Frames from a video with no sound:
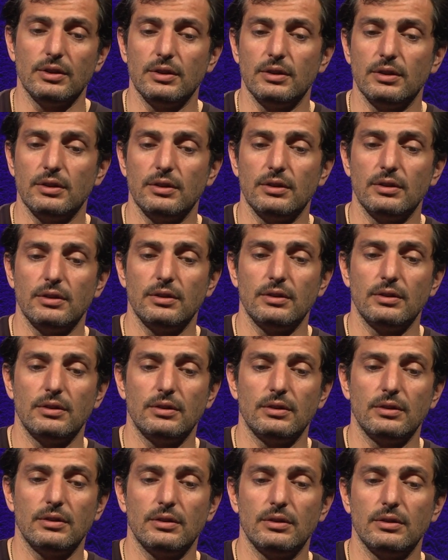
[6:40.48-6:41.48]
e,
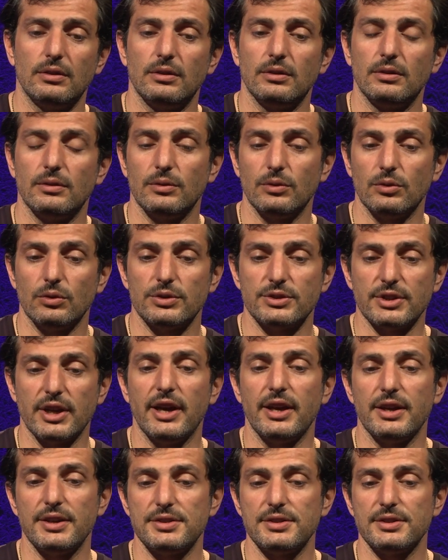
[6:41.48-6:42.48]

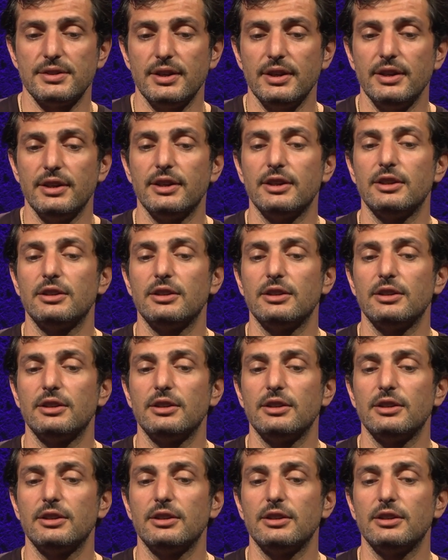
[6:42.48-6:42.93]
sayesinde